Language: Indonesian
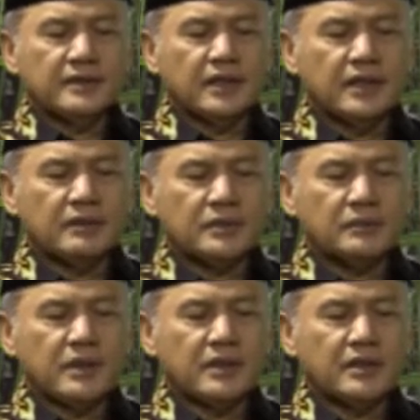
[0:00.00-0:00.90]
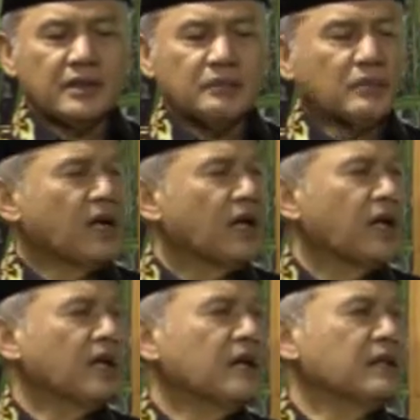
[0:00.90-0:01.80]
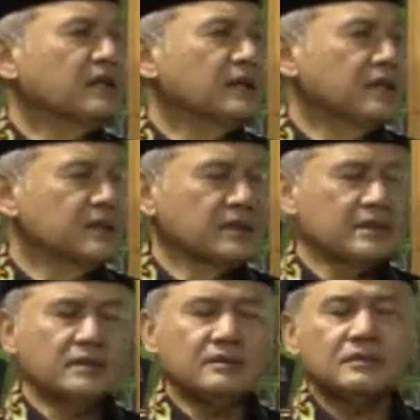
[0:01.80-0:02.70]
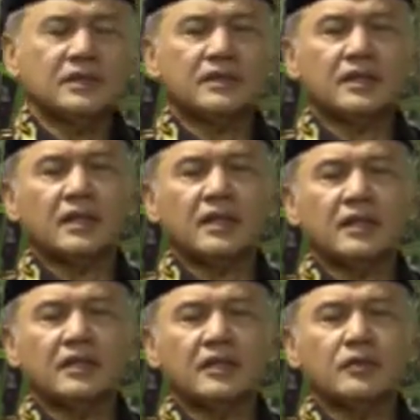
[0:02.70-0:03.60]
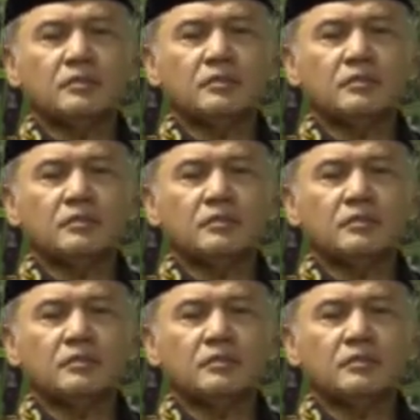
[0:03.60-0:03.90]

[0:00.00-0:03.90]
yang memang tidak makan, tidak bisa hidup